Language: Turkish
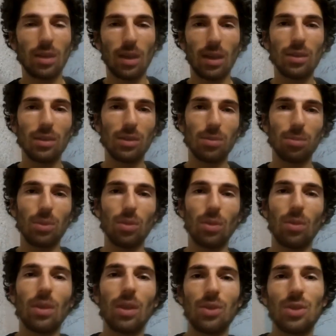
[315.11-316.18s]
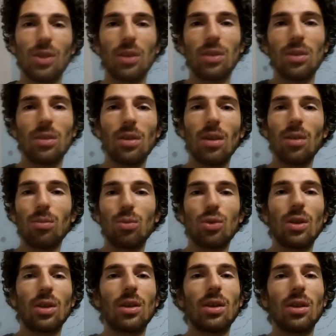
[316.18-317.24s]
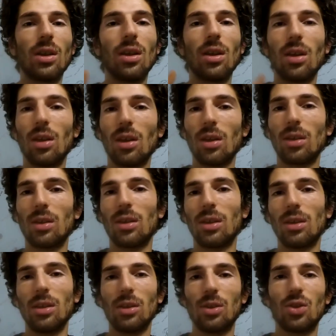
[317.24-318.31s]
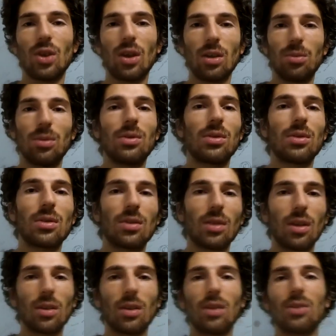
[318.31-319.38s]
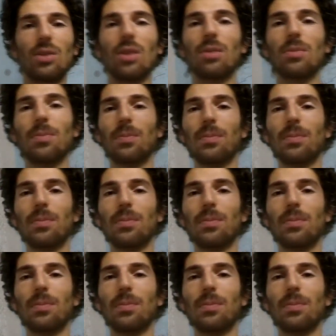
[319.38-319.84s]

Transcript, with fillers: Kendi ismini öğrenecektir. Bu şekilde de kediyi çağırabilirsiniz arkadaşlar.